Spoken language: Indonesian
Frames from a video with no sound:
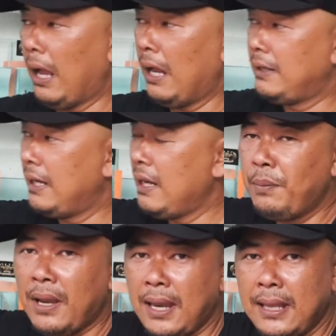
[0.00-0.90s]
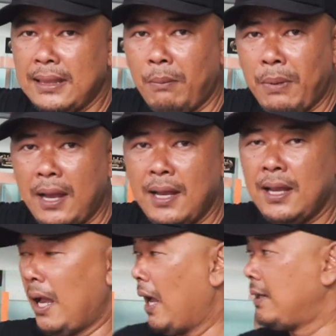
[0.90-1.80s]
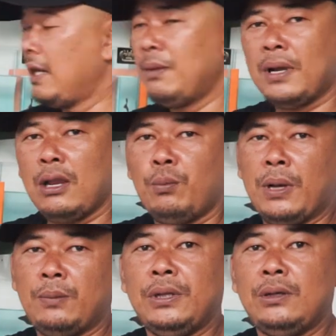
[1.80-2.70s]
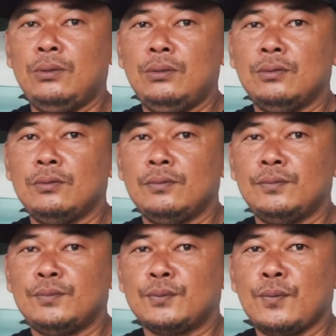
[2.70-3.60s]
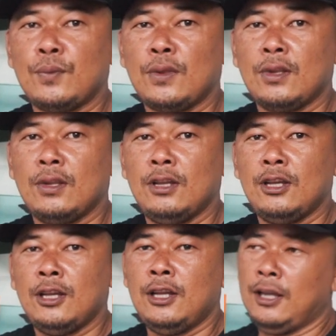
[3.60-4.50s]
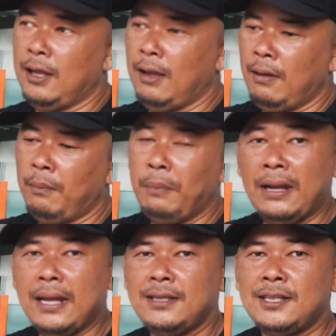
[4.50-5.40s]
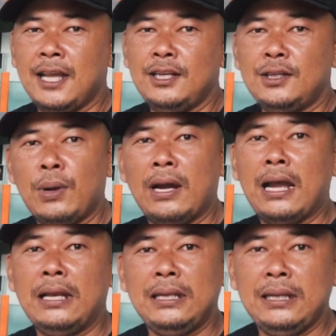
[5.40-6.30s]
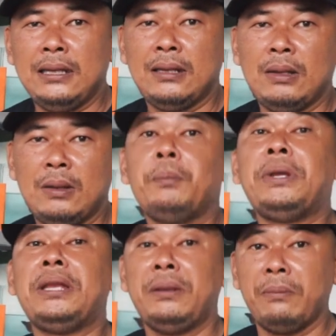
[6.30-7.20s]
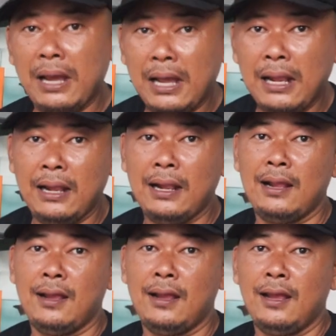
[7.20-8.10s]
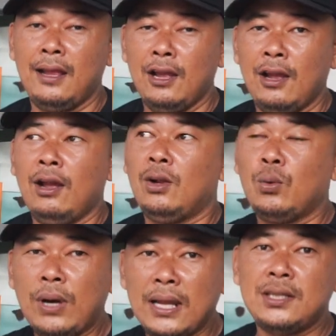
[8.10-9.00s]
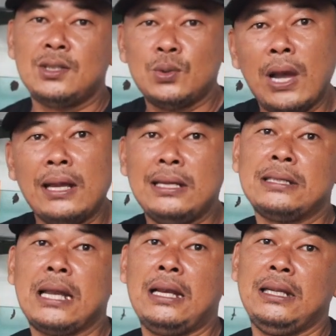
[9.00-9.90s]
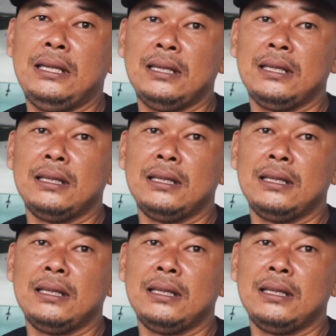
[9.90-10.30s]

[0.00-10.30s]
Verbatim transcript: ada yang pakai ketapang, ada yang pakai obat biru. Mm-hmm. Makan sehari dua kali minimal. Mm-hmm kuras dua hari sekali.